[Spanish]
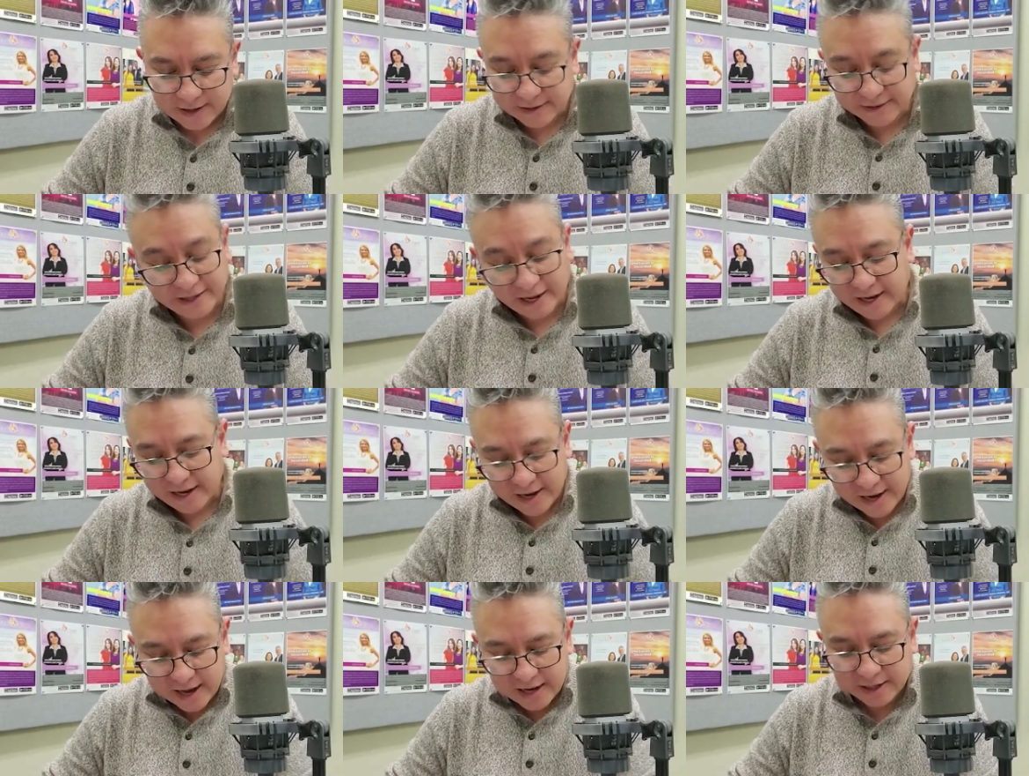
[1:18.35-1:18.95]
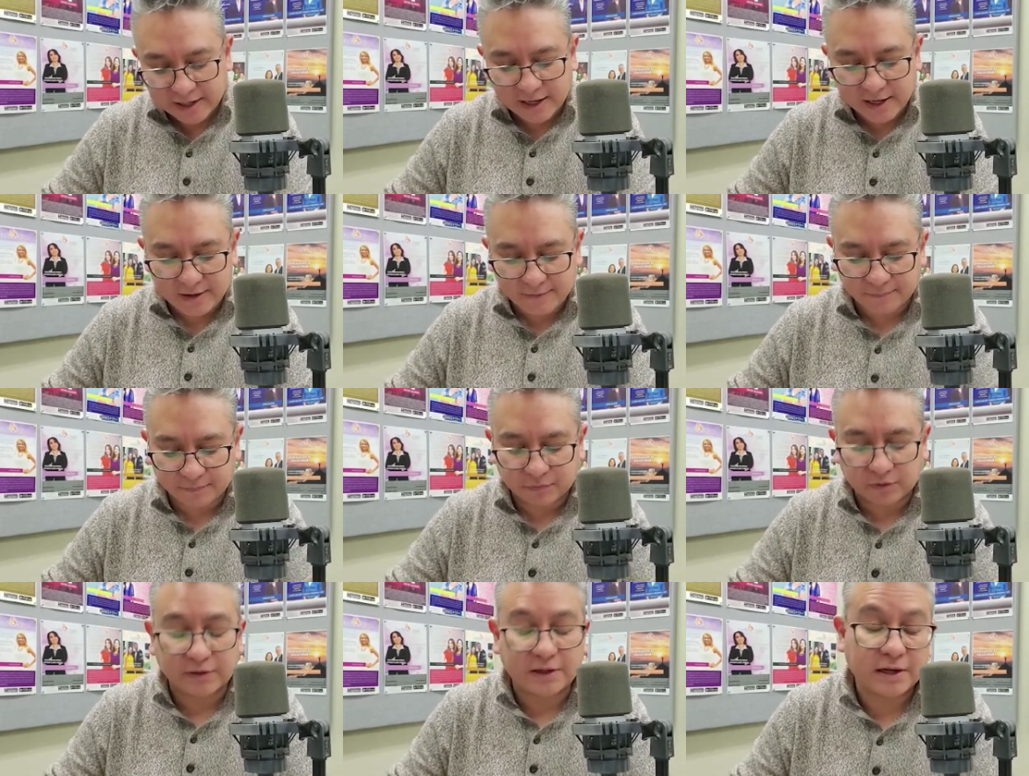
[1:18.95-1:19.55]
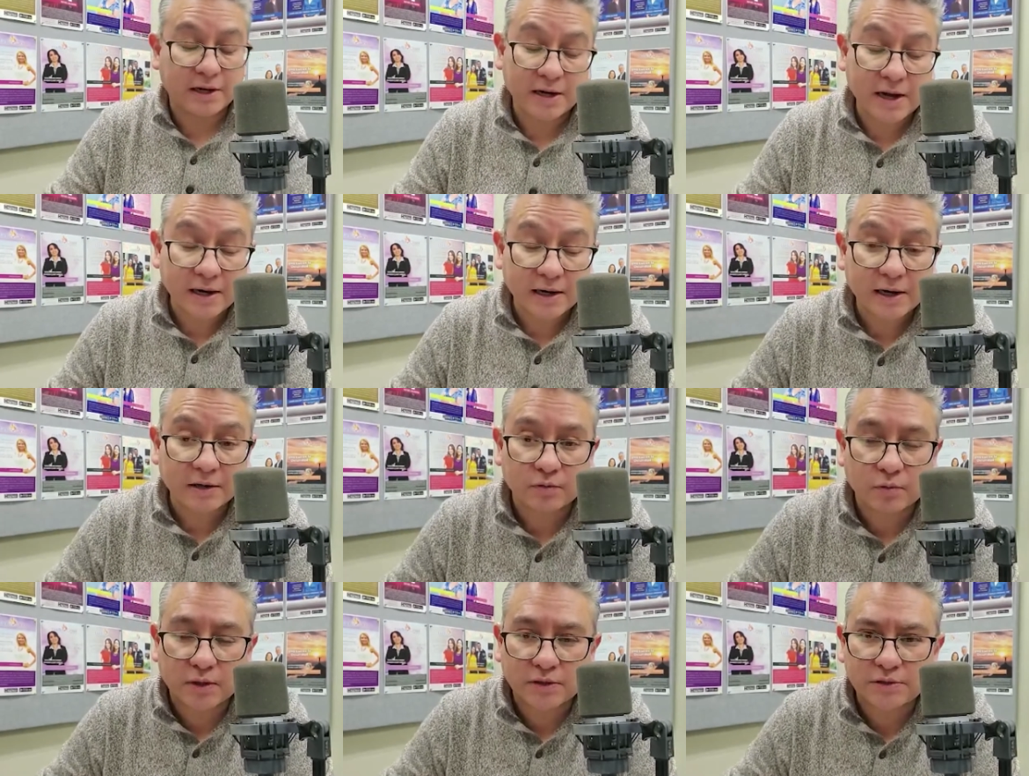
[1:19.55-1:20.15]
tan larga de larga
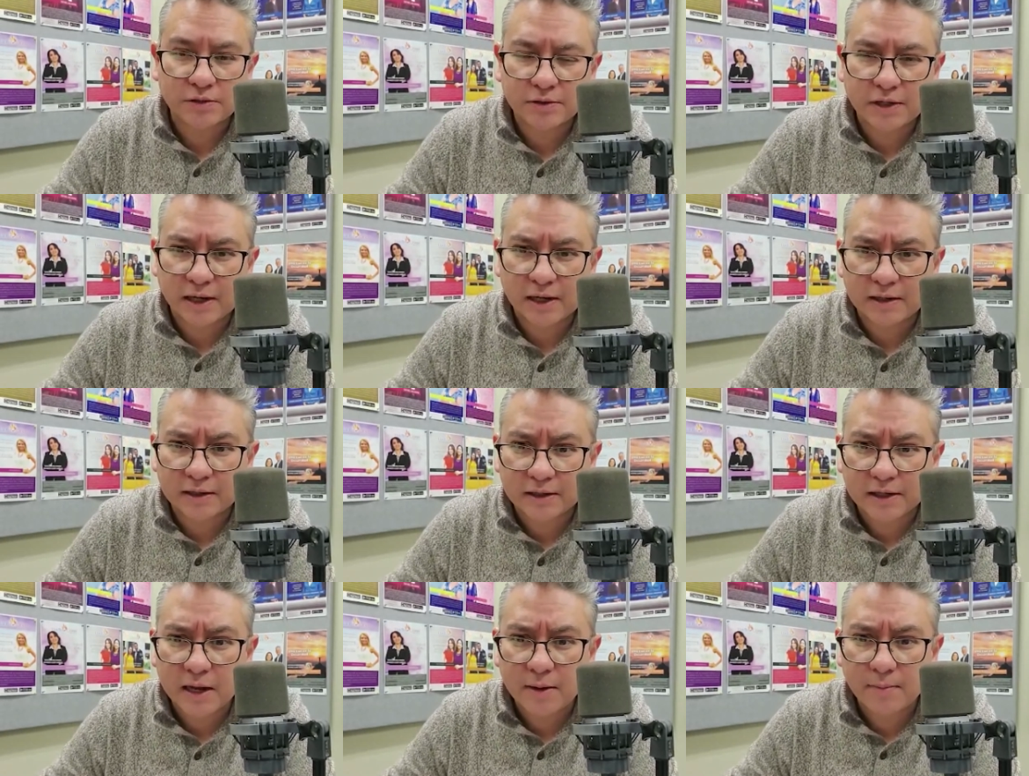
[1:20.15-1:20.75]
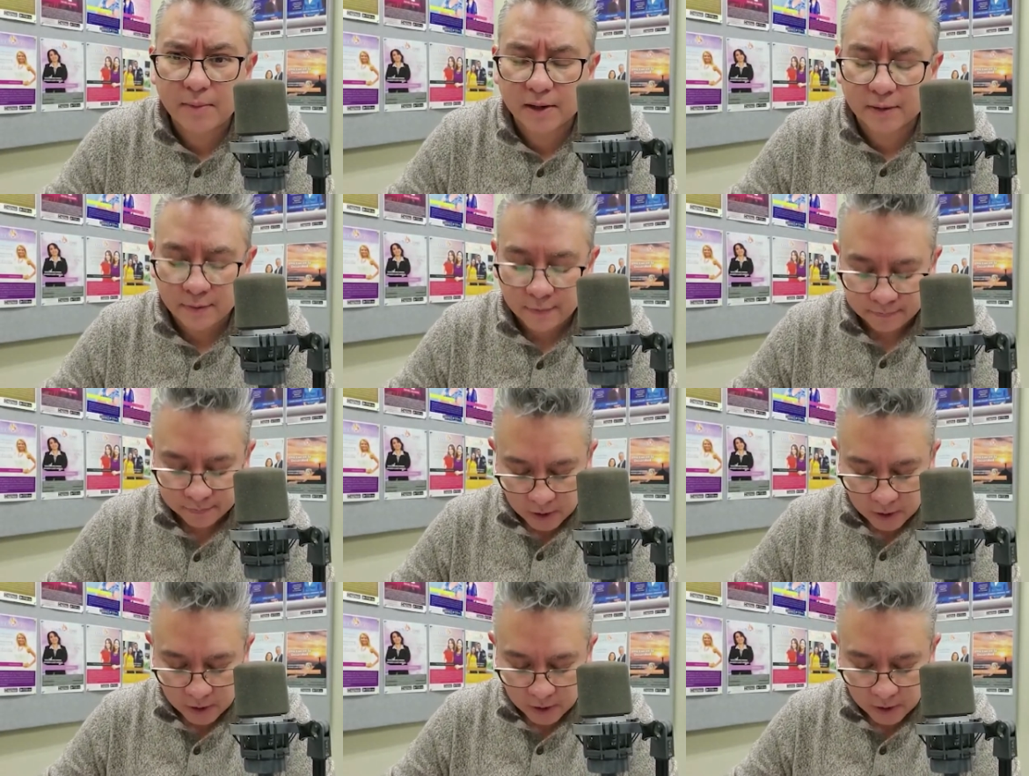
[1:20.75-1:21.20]
duración en Yemen.